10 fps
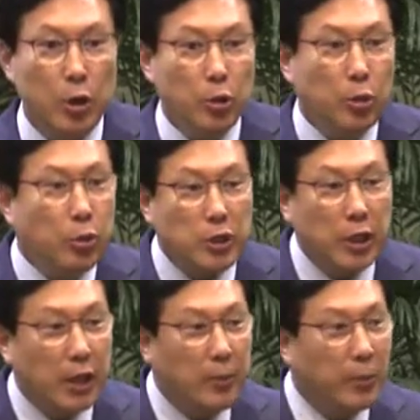도대체
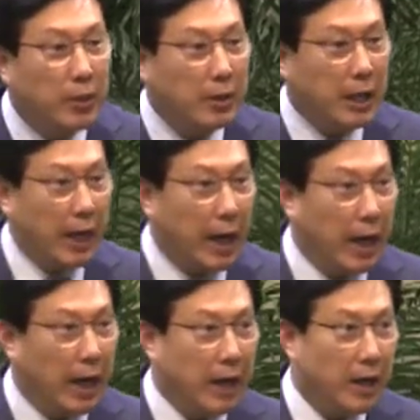그게
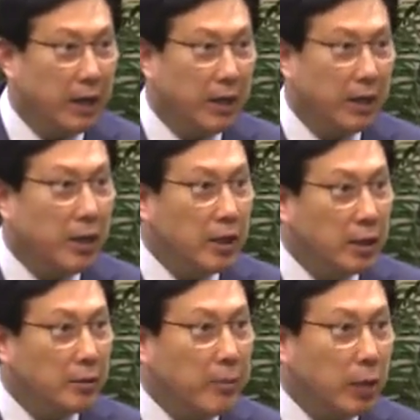뭘까?
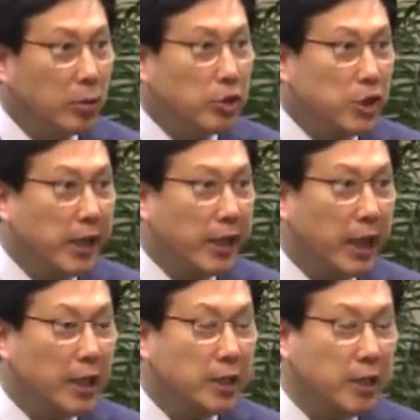그건 바로
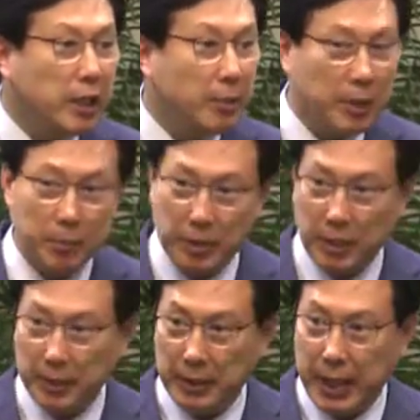네에게 거짓 없는
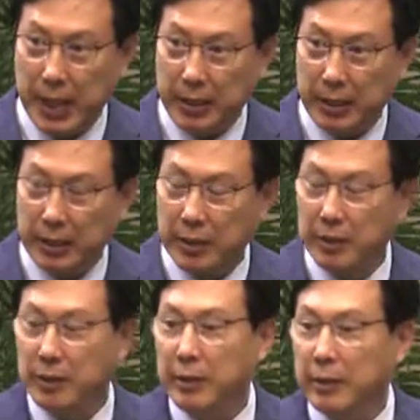믿음이다.
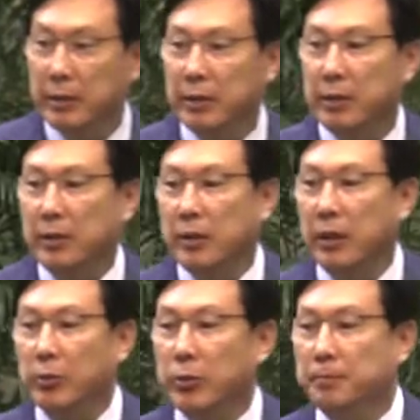
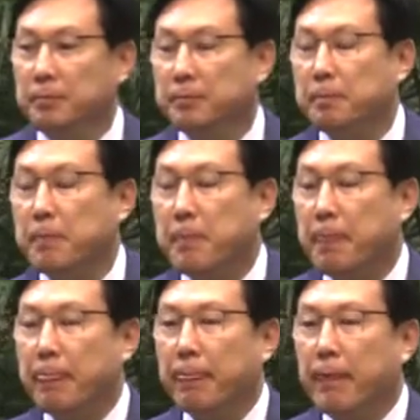여러분,
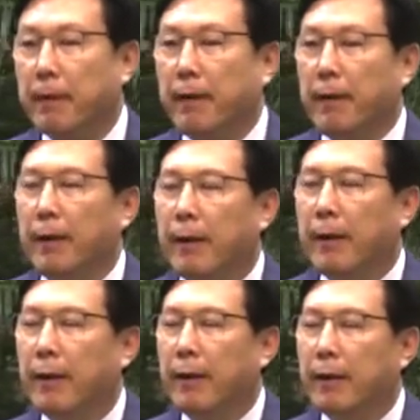
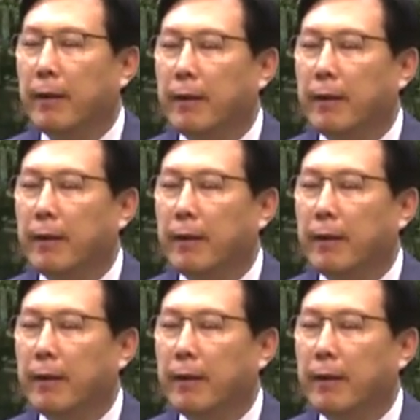어,